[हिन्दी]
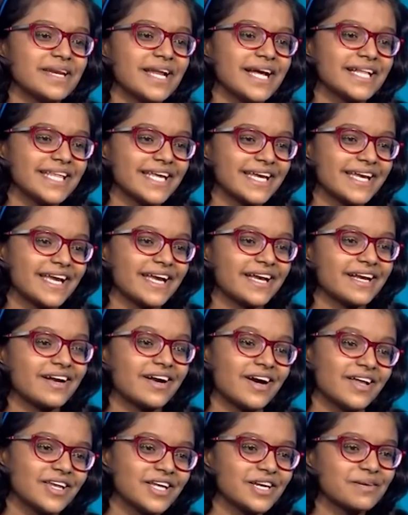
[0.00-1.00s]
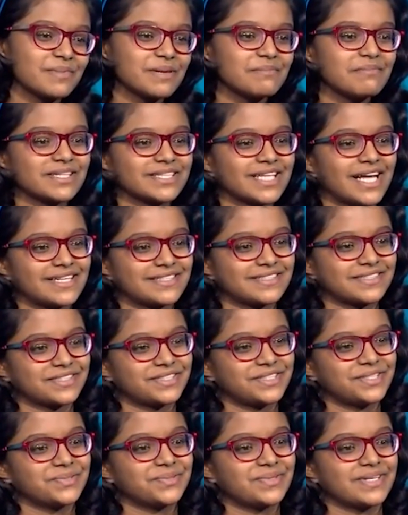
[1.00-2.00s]
बिना देखे कलर भी बता
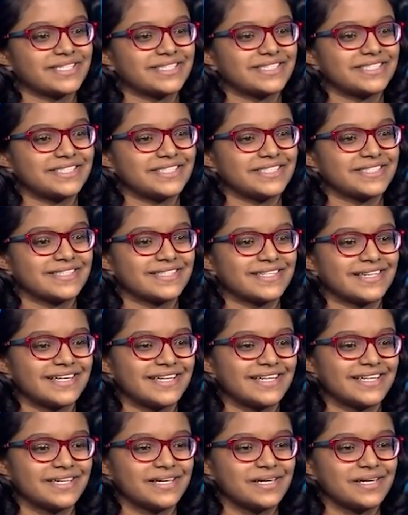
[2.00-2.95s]
सकती हूँ किसी चीज का